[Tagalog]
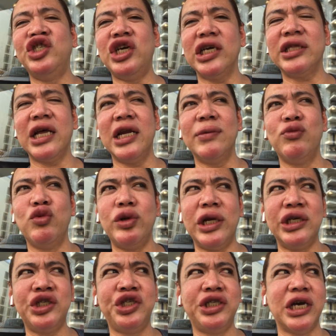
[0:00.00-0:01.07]
check na lang
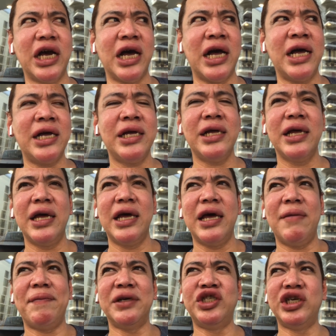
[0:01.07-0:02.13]
muna siya
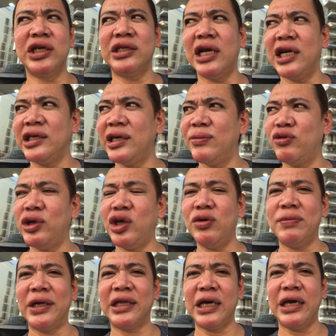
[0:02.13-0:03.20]
pa-check na lang niya muna
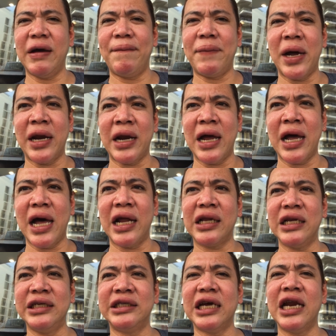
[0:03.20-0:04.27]
yung mata niya para at
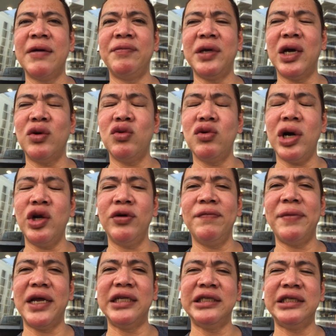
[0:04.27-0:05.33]
least alam niya kung anong
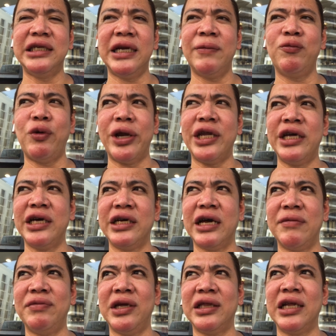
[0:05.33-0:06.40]
medicine ang pwede niyang
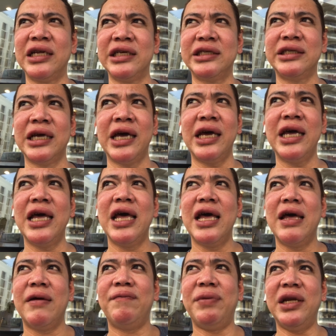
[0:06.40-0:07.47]
gamitin kasi
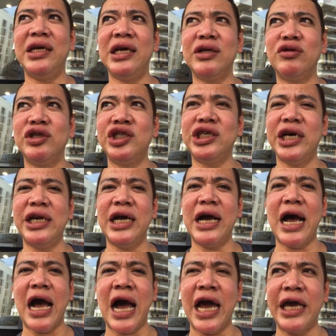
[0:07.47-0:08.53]
binigyan ko na siya
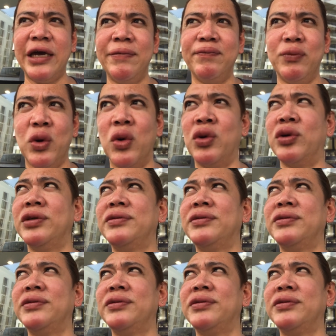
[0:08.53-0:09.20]
ng IMO. mo